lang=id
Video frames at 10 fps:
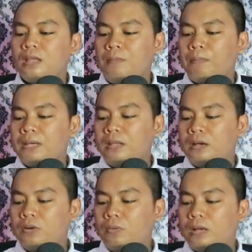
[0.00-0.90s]
empat
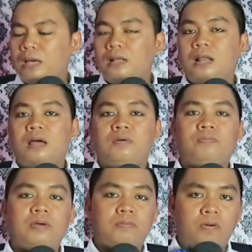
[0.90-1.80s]
yang keluar adalah
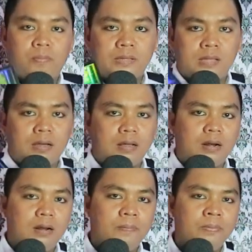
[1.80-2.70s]
Five of
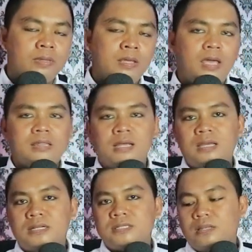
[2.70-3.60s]
Pentacle. Kita
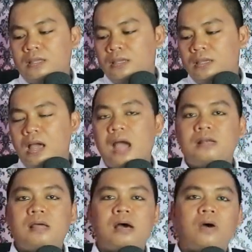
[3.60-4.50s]
lihat di sini
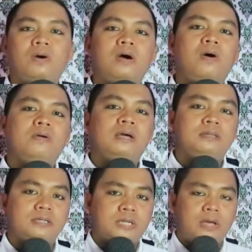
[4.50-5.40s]
ada orang-orang
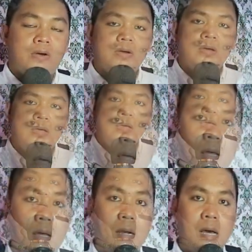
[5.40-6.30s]
yang terseok
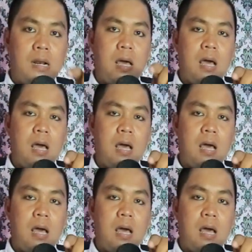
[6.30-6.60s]
dan